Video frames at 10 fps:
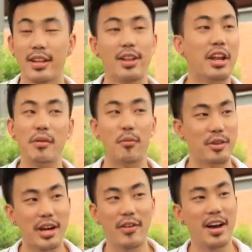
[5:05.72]
ตอนนี้ผม
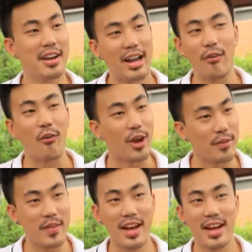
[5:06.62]
เชื่อว่าเราคุยกั
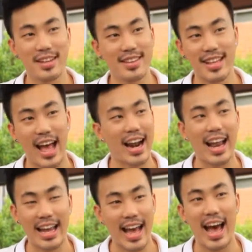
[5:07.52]
นมาทั้ง
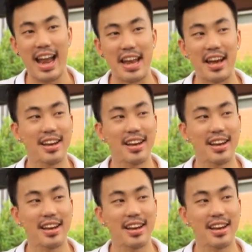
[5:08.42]
รายการเนี่ยค